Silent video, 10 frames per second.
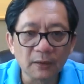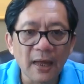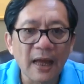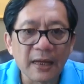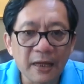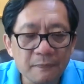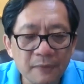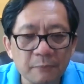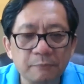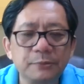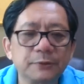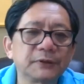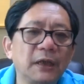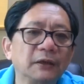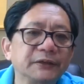他根本不
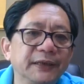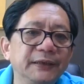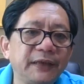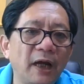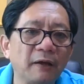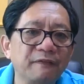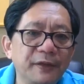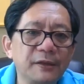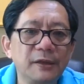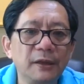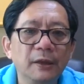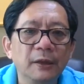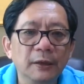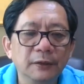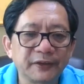知道谁上了飞机，
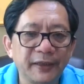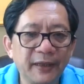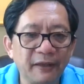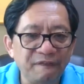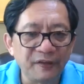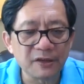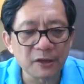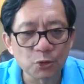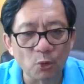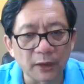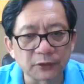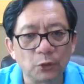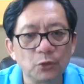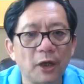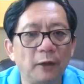谁给飞机做了
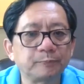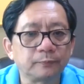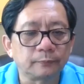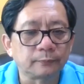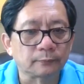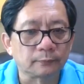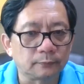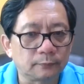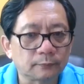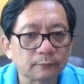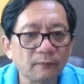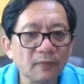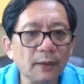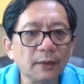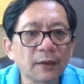手脚，
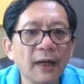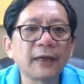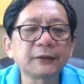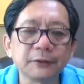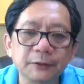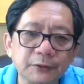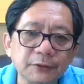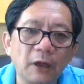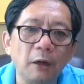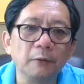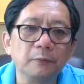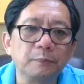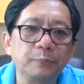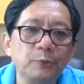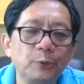他只知道。
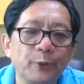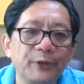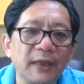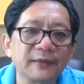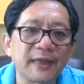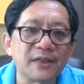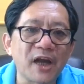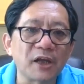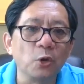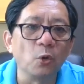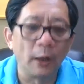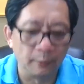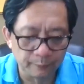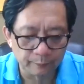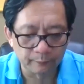不准他再加油了，
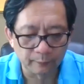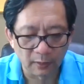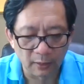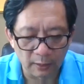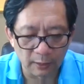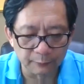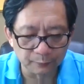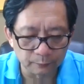啊，